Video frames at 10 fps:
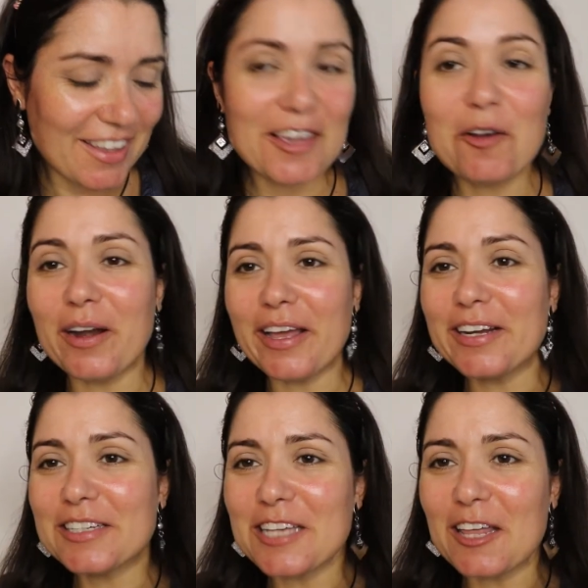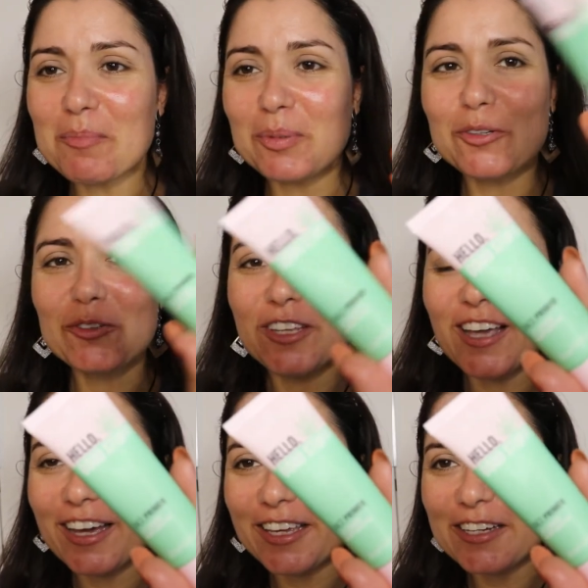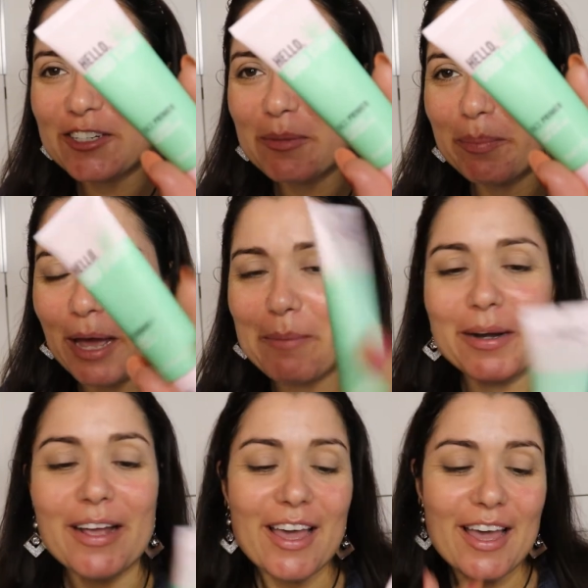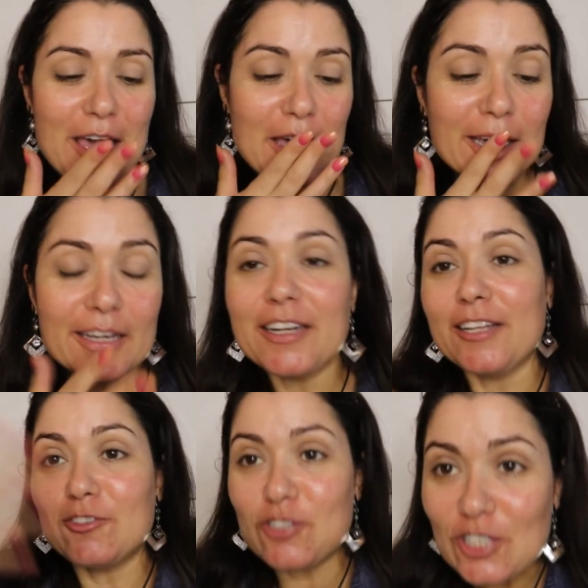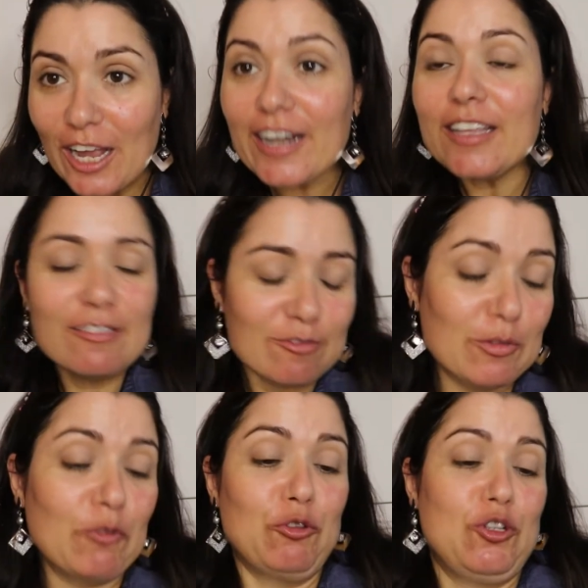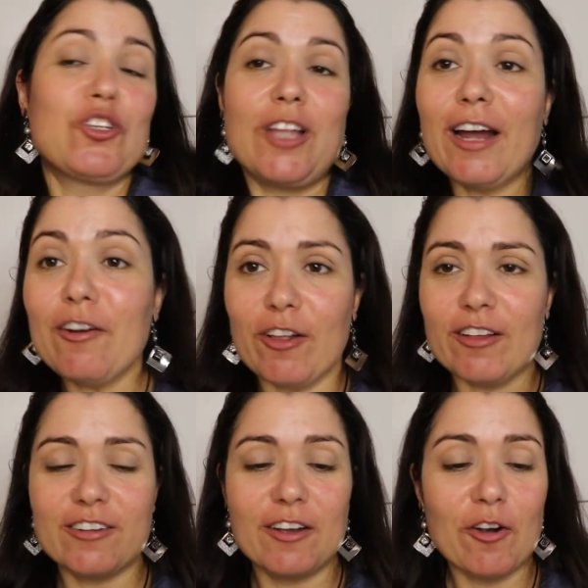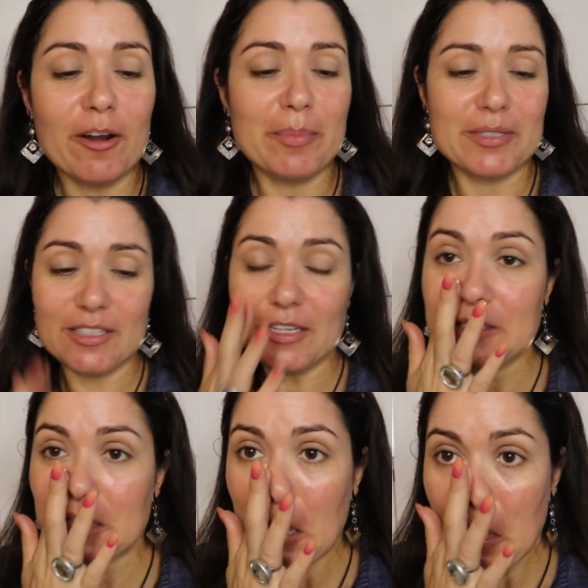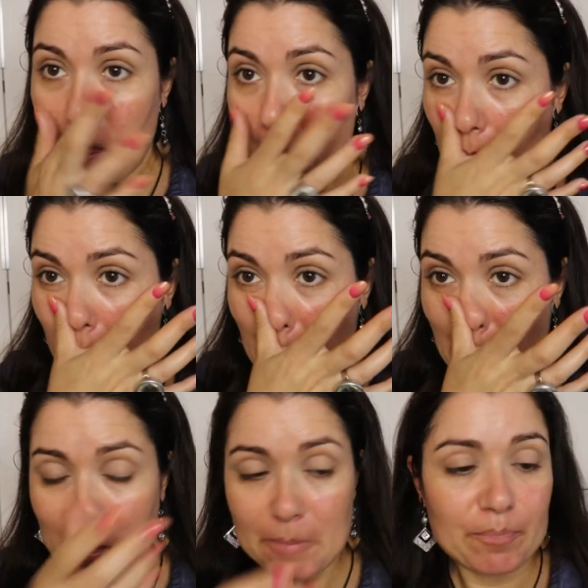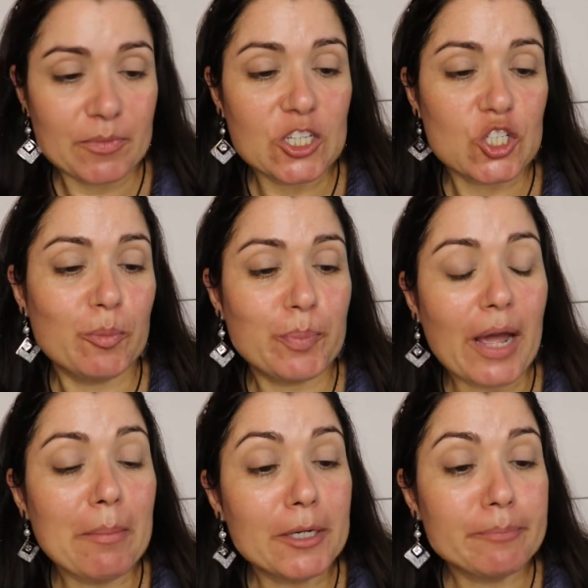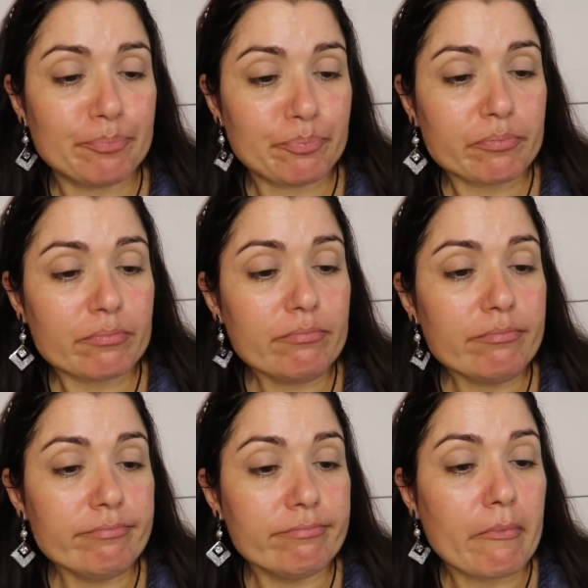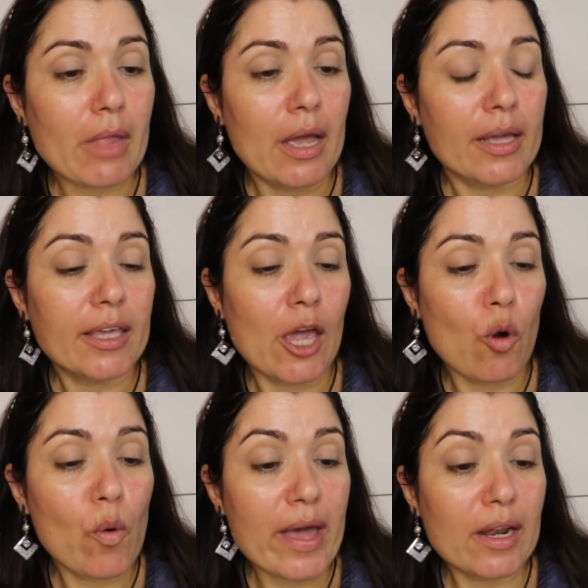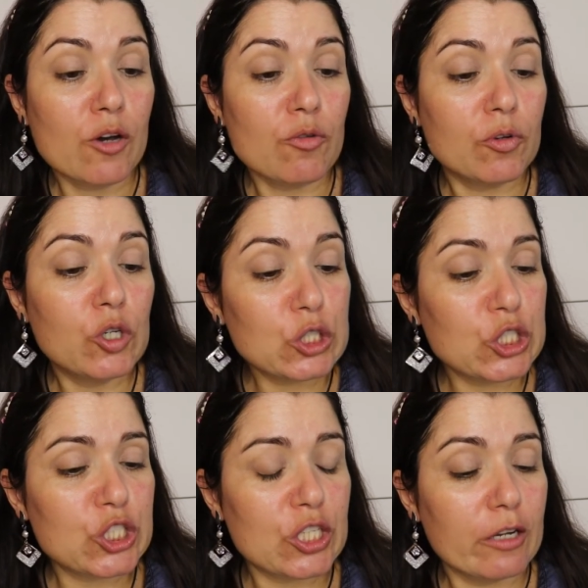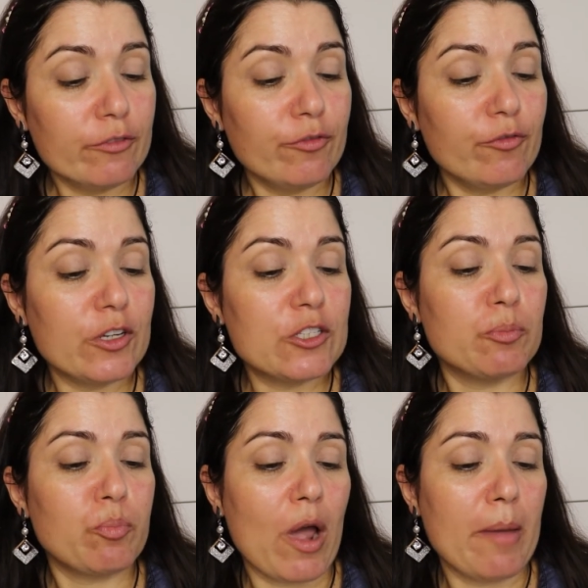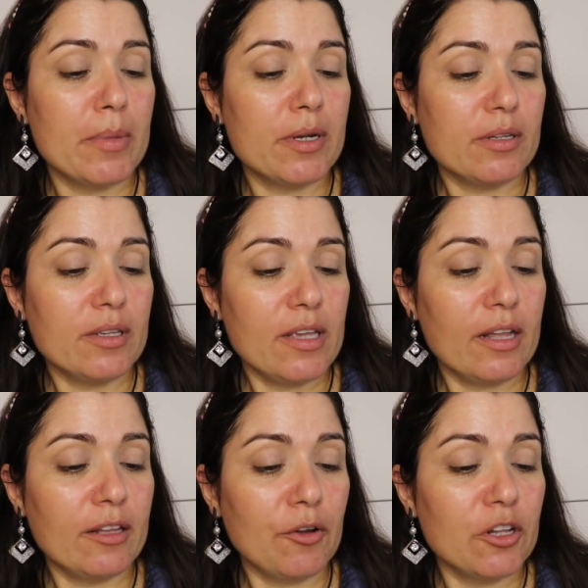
e agora é engraçado porque eu tinha aqui este primer que queria testar e vou testar, olha já agora paciência. Um, este primer que é o Hello Good Stuff Face Primer e então